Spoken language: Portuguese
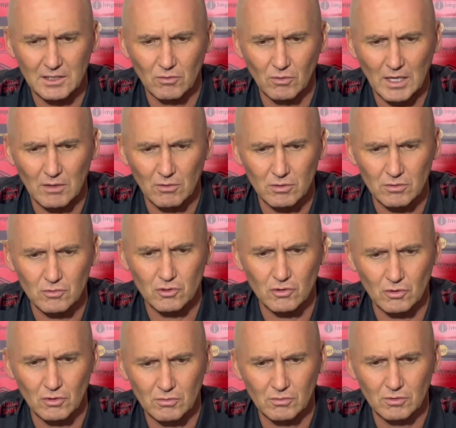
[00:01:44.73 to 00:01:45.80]
no calor do
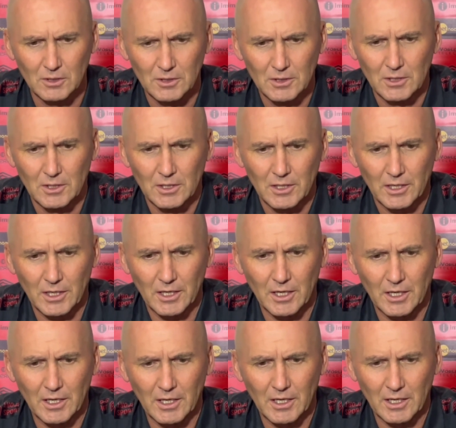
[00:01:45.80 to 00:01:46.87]
jogo
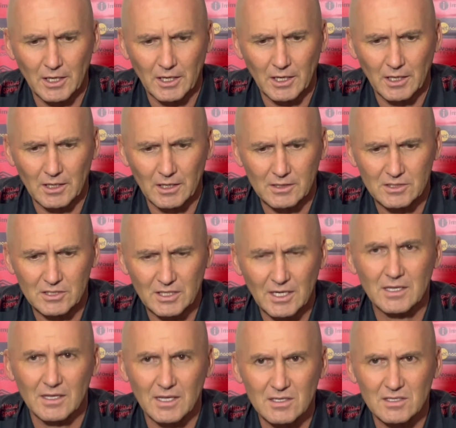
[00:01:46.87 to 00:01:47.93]
é, ele
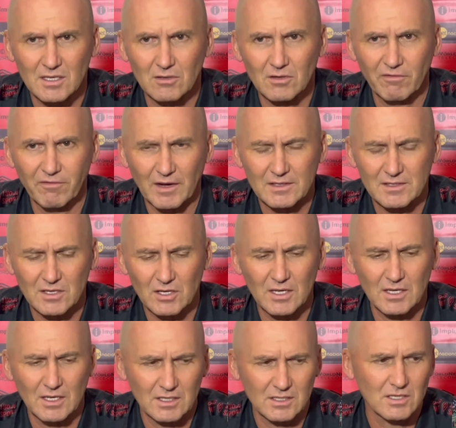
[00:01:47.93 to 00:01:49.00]
tinha a intenção de
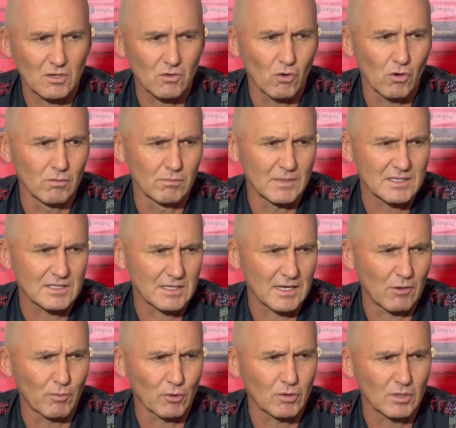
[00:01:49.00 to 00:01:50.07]
fazer esse gol, mas
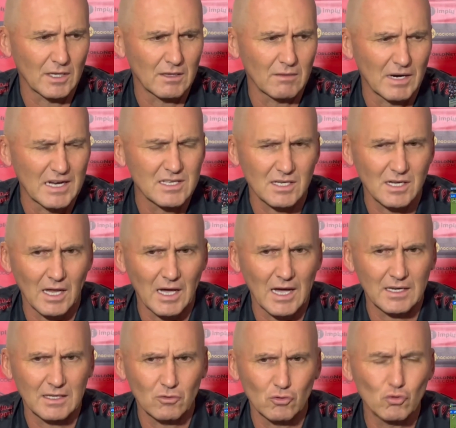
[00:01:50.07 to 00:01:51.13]
a oportunidade mais
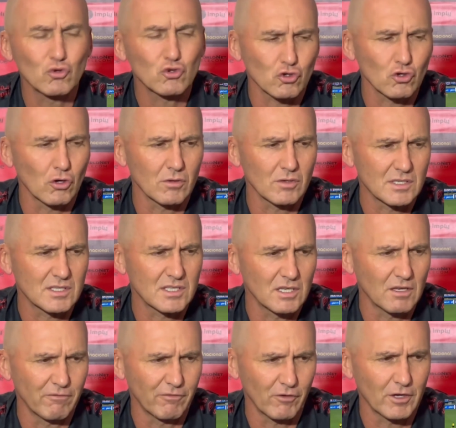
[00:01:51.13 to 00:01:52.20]
clara do jogo em
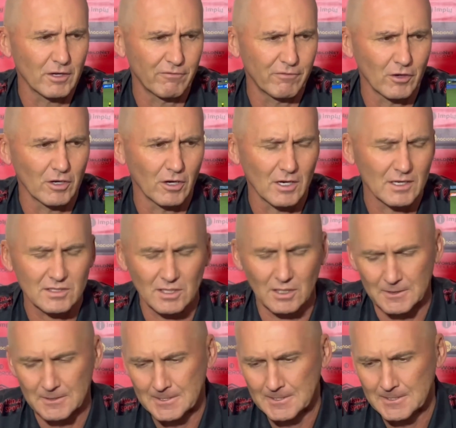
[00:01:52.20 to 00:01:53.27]
si foi, foi
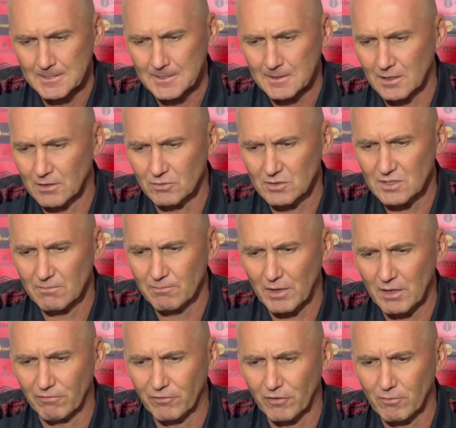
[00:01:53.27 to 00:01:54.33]
nossa. Então o
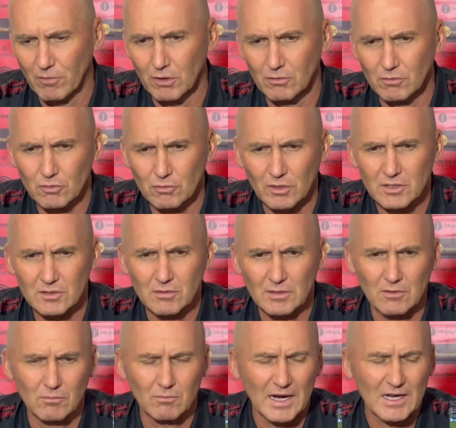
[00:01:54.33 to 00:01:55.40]
desempenho foi bom, o
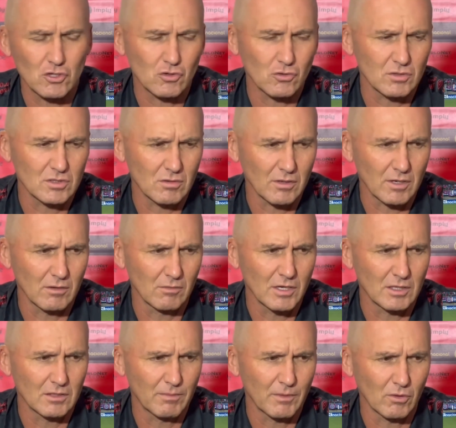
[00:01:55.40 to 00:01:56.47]
resultado mais justo
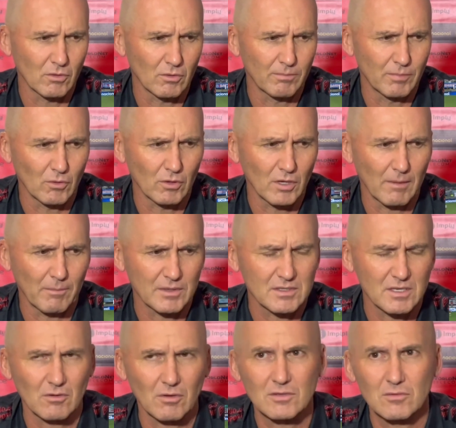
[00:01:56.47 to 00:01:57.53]
realmente pelo, pelo que
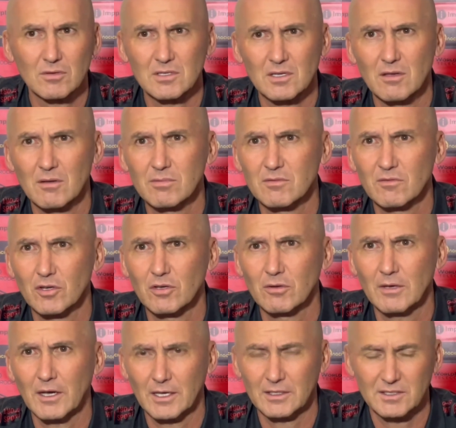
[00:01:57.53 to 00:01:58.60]
apresentou as duas equipes
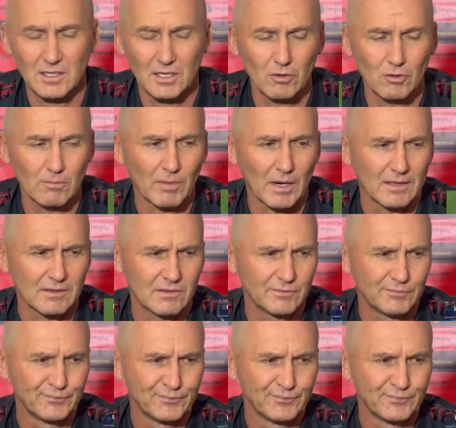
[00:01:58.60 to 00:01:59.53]
foi, é, seria o empate.